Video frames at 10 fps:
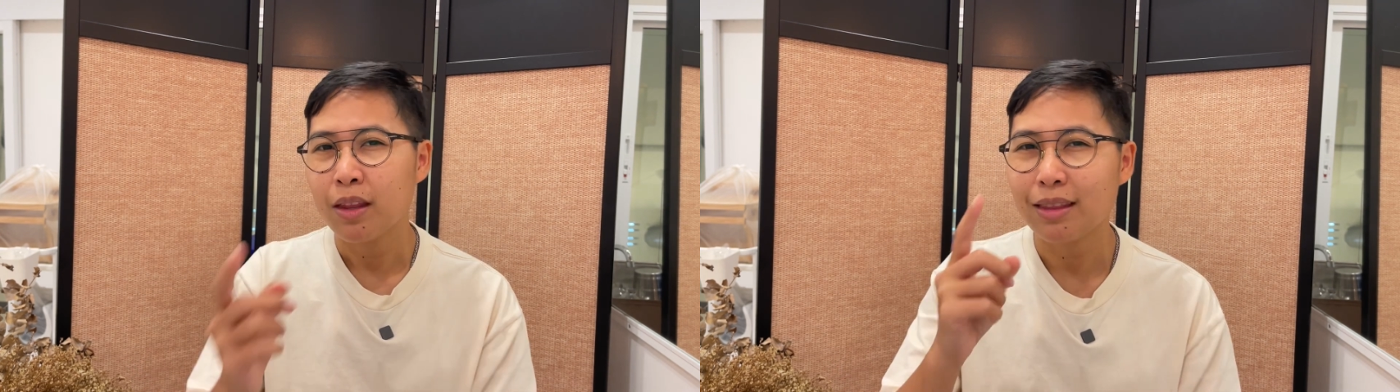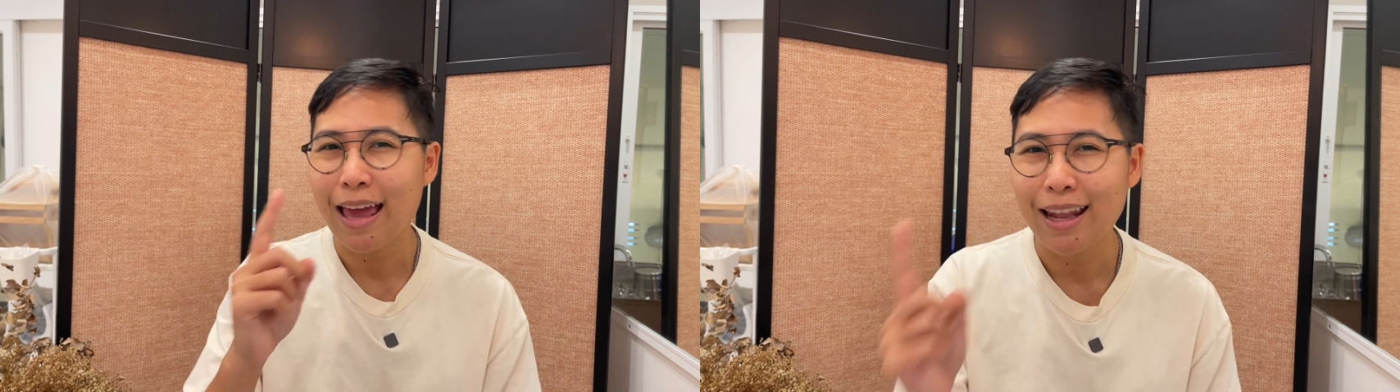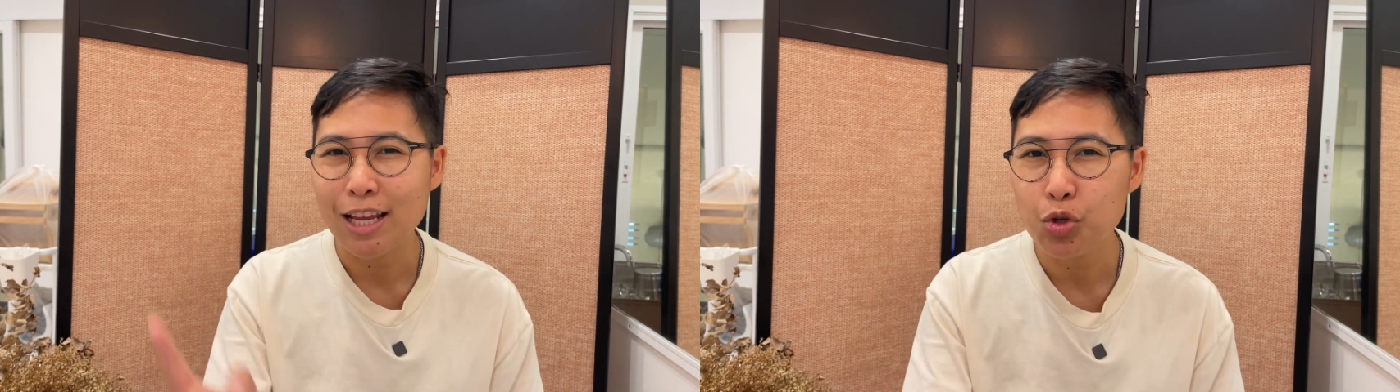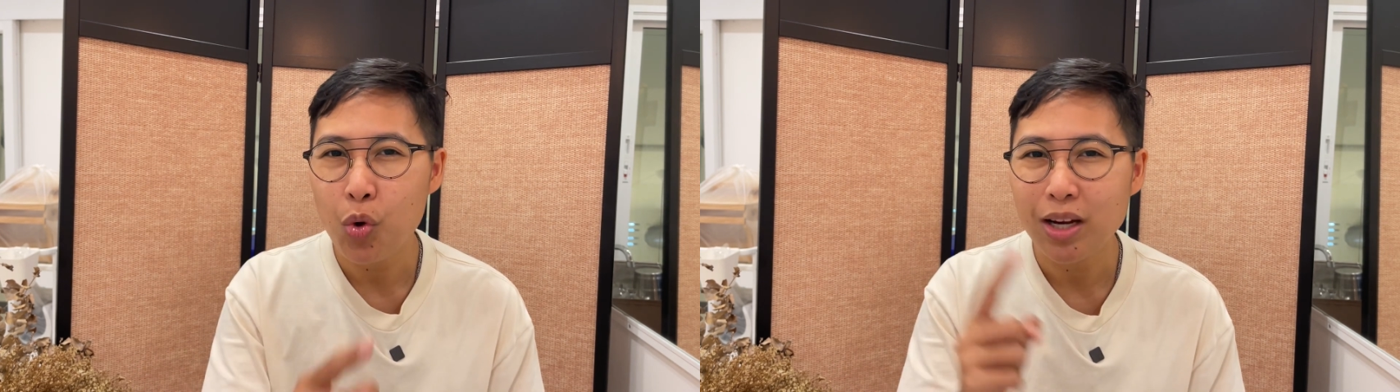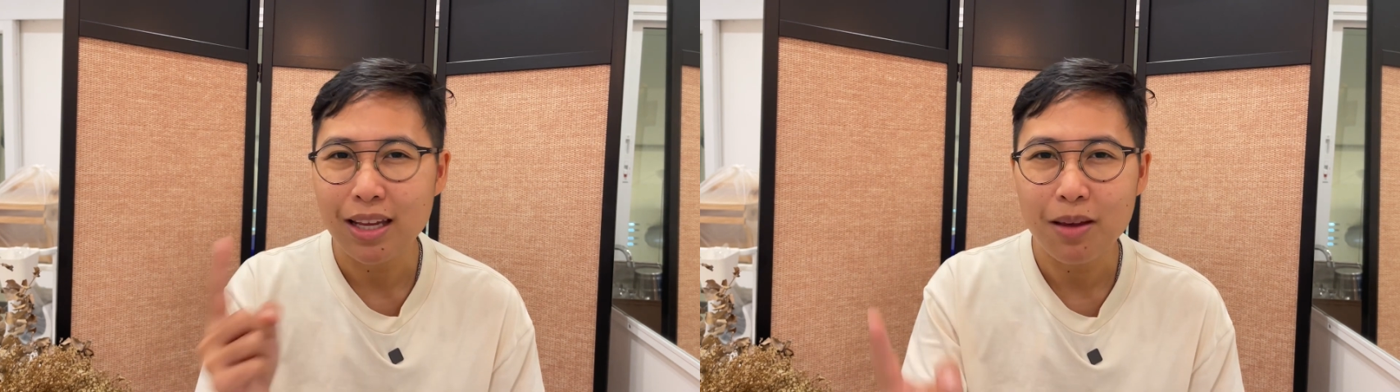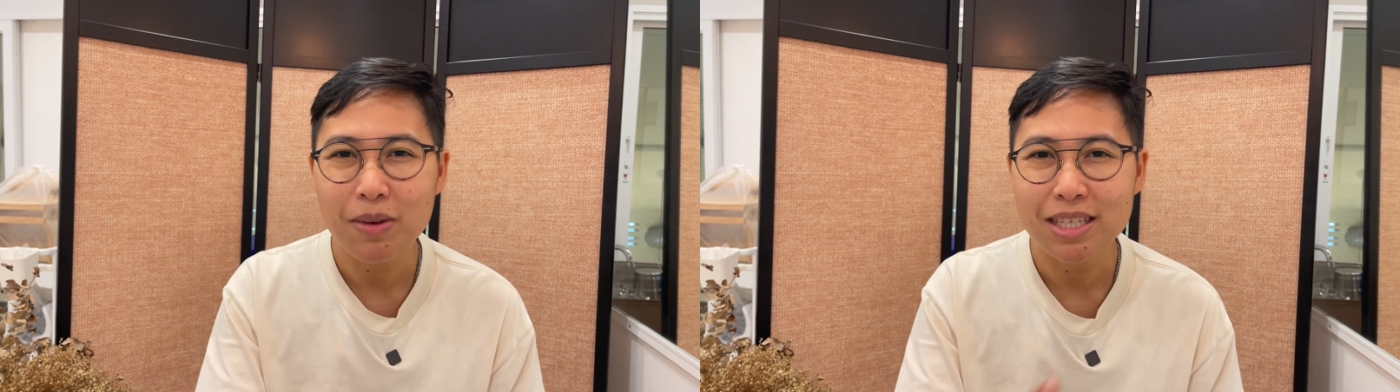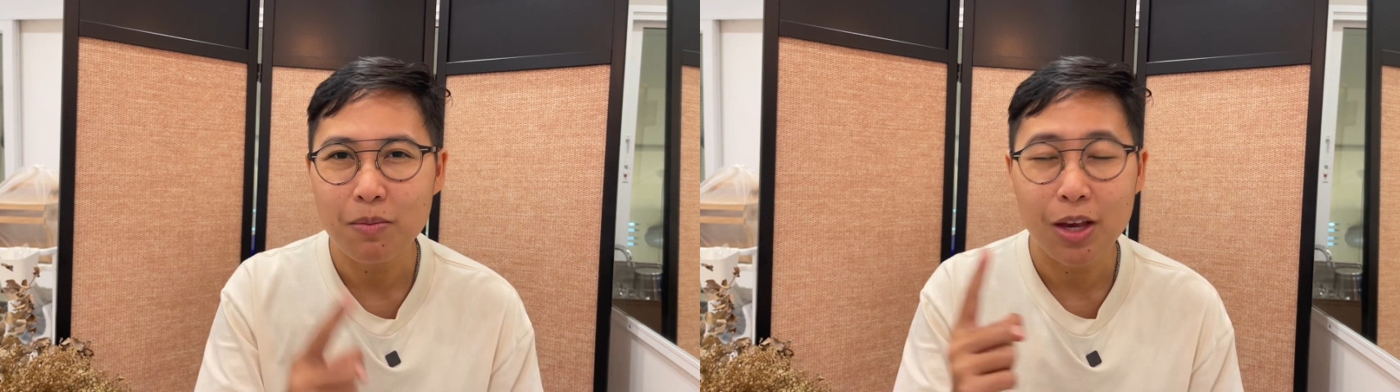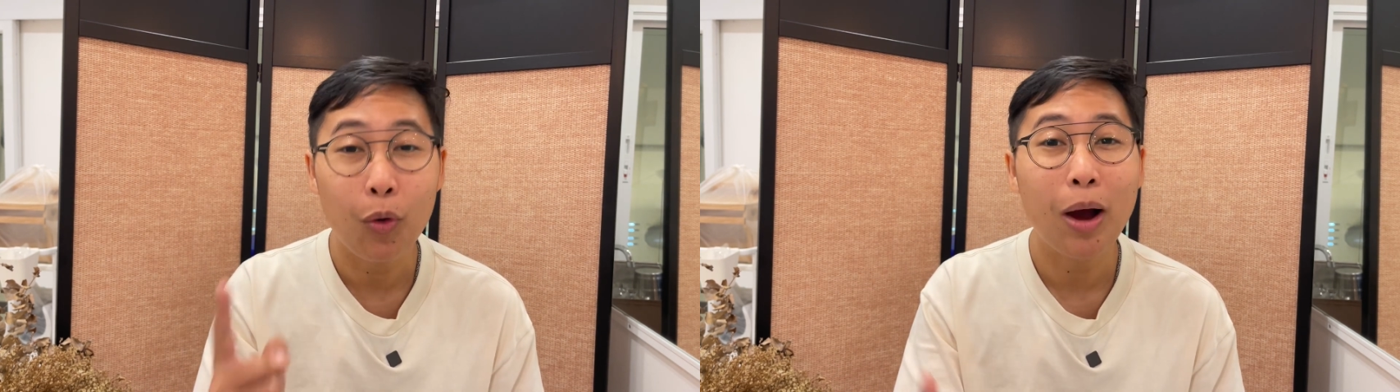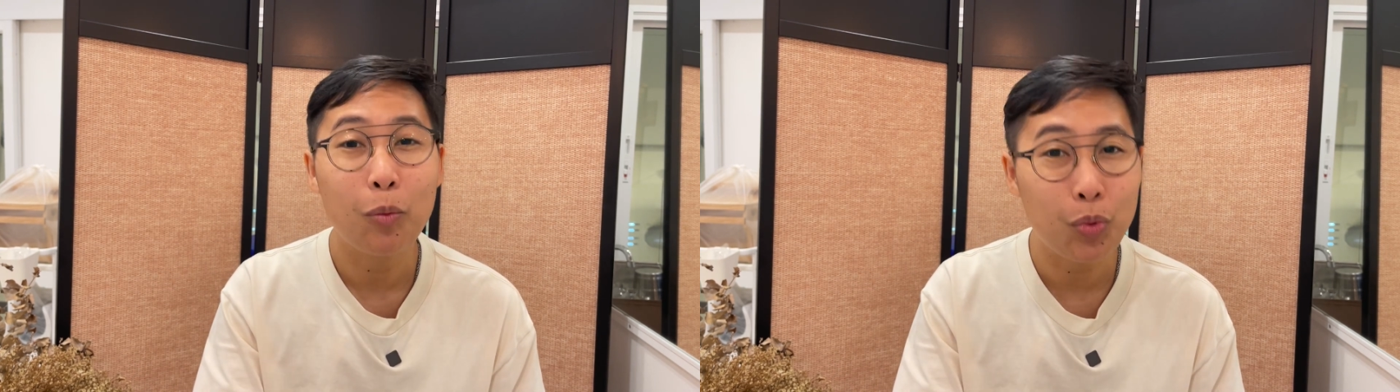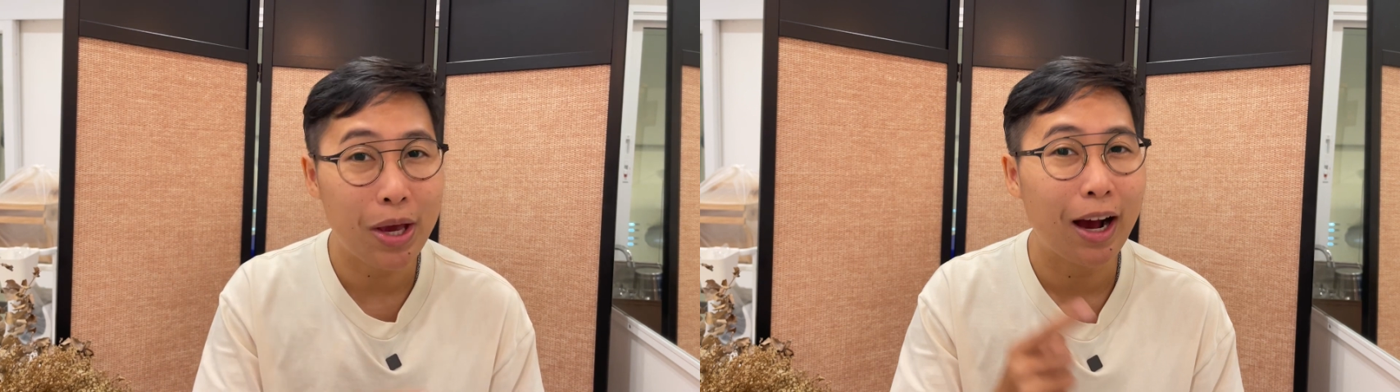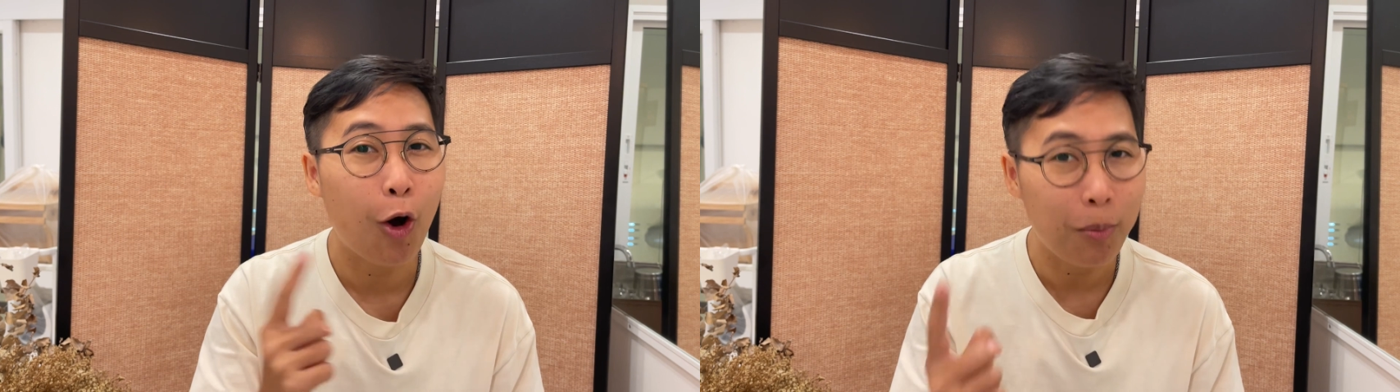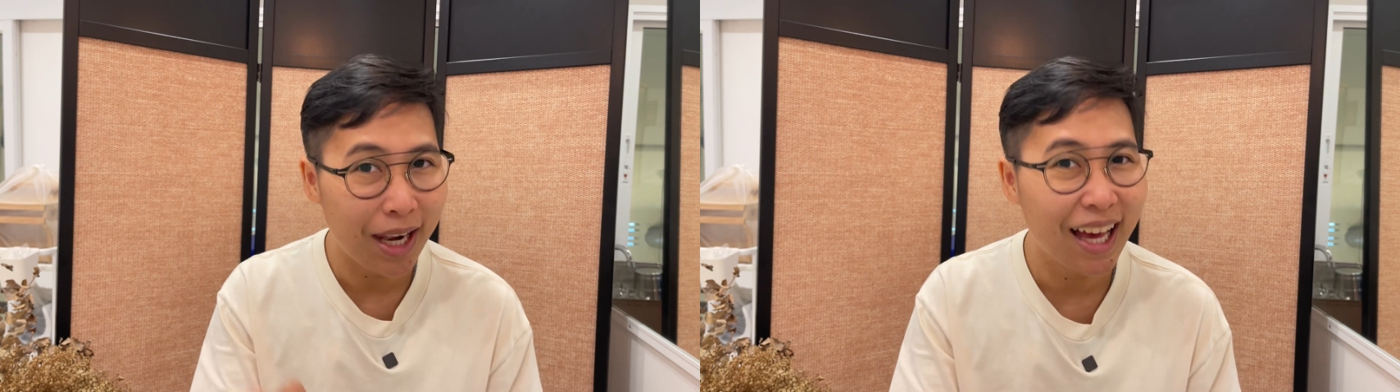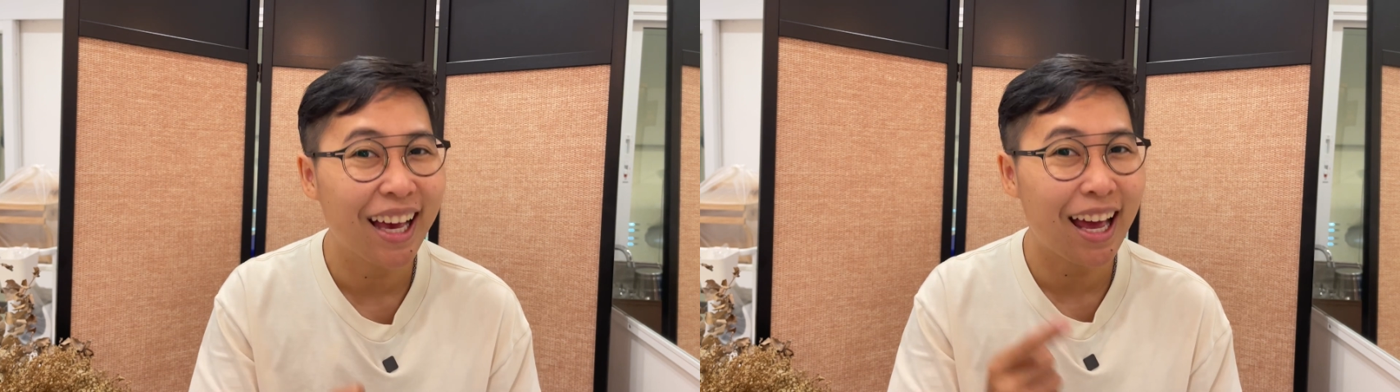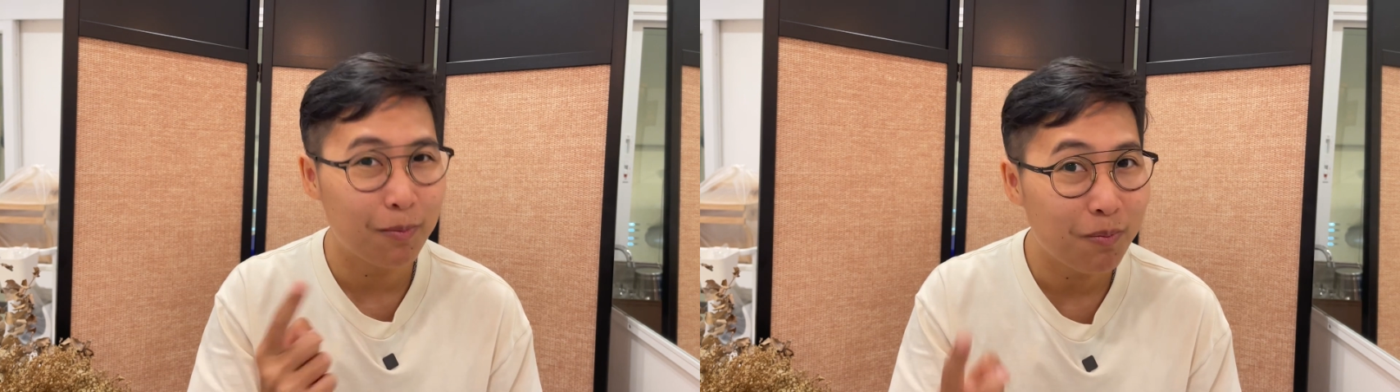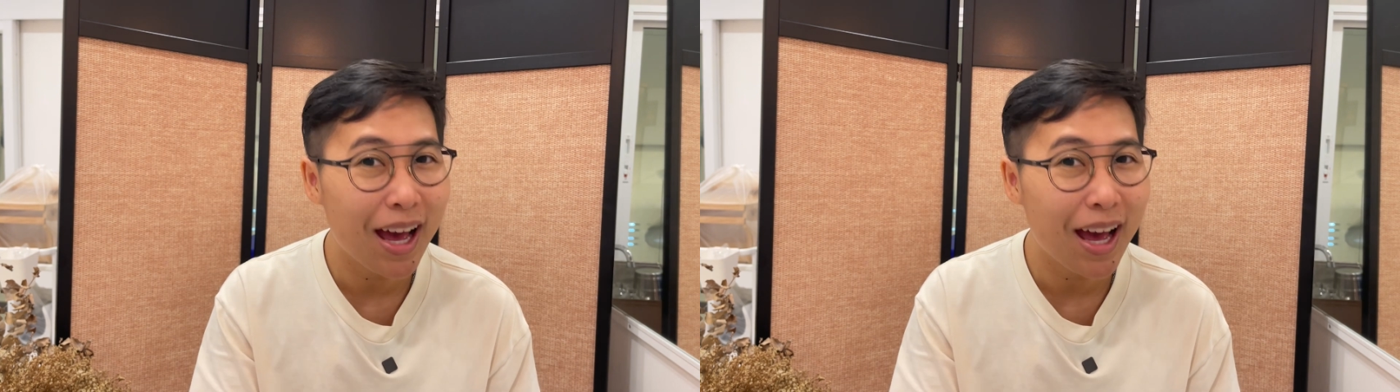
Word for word: แต่ในช่วงนี้มันจะมีความเหวี่ยงของพลังงาน